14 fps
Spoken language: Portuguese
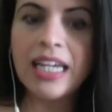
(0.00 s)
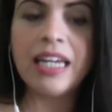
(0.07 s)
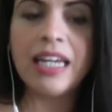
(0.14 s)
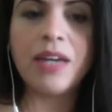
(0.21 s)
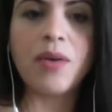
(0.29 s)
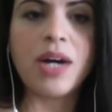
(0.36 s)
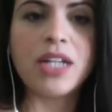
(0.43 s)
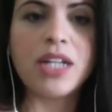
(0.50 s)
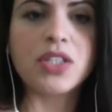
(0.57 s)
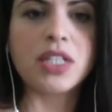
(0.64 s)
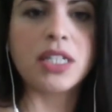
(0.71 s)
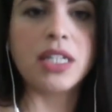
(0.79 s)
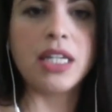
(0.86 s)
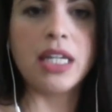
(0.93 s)
Eu acho
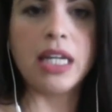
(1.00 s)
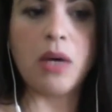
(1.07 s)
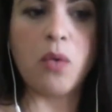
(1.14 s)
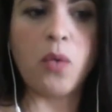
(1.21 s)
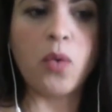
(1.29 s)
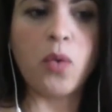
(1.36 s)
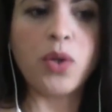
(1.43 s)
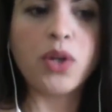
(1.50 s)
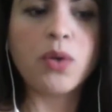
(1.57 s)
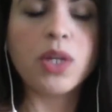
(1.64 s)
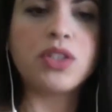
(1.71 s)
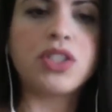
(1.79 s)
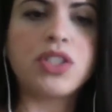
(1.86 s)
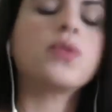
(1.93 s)
que o único
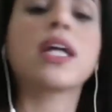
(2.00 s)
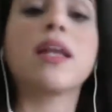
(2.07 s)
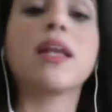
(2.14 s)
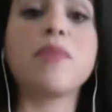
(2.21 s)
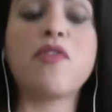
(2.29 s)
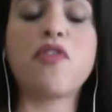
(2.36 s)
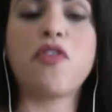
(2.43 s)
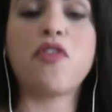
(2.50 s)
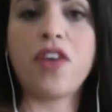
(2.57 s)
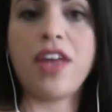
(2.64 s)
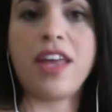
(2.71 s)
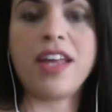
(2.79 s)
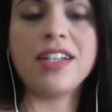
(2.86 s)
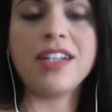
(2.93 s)
elogio que ela me
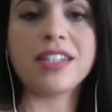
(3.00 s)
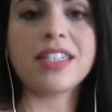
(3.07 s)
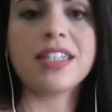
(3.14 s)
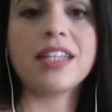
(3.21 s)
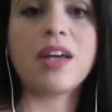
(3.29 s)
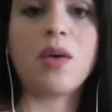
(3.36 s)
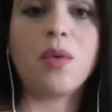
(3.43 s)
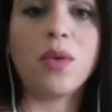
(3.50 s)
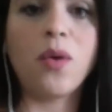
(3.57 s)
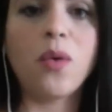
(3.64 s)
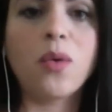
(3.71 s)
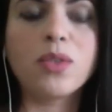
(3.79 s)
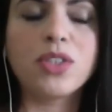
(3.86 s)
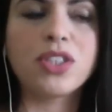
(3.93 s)
fez, assim, ao
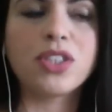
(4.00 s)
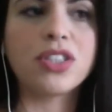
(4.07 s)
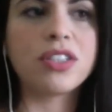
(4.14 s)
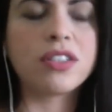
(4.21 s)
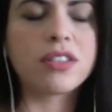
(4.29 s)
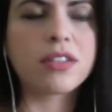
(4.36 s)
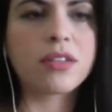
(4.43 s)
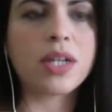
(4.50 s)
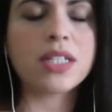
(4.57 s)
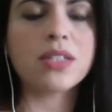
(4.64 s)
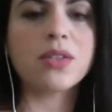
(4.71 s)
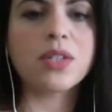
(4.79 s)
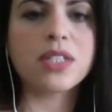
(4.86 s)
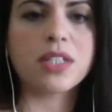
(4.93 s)
longo de
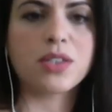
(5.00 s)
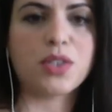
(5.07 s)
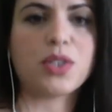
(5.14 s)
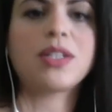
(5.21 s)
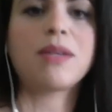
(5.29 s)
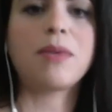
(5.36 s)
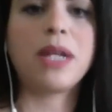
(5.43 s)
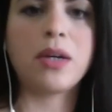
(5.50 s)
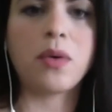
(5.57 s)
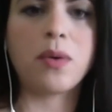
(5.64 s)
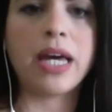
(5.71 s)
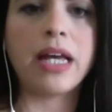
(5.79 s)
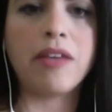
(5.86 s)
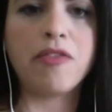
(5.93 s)
quase dois anos que eu trabalhei com
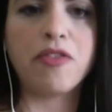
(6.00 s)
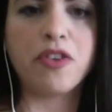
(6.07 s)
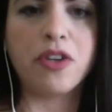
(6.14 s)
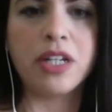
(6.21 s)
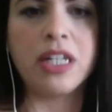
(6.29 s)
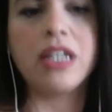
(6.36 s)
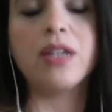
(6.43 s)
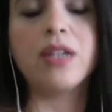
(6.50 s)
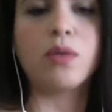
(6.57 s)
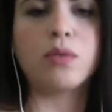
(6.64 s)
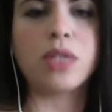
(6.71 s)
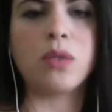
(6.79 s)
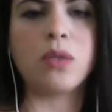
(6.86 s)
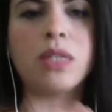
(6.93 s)
ela foi: eu não
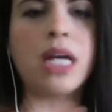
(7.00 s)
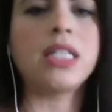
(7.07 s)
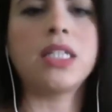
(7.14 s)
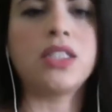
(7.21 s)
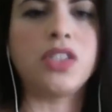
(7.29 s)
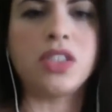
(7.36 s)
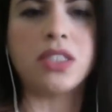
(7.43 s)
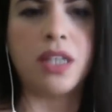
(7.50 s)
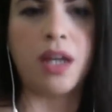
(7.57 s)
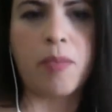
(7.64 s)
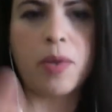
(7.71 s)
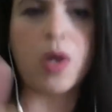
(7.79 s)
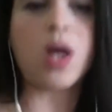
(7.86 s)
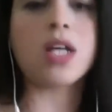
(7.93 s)
tenho nada a dizer,
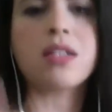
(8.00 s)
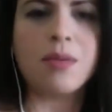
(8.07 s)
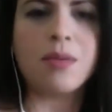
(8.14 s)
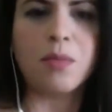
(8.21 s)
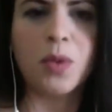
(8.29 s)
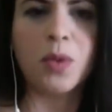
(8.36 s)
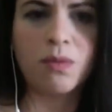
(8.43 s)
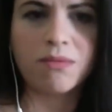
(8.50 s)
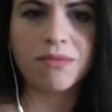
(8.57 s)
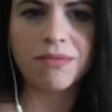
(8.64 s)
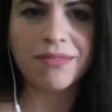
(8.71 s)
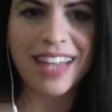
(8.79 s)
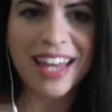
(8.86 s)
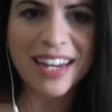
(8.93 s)
próximo.
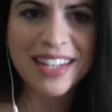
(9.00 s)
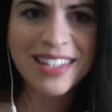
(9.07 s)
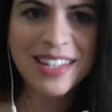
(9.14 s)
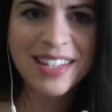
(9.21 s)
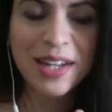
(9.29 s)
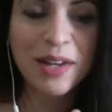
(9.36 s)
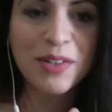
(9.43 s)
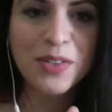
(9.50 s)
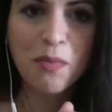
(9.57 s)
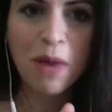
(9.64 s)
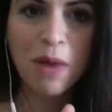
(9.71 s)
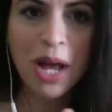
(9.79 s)
Era assim, era de uma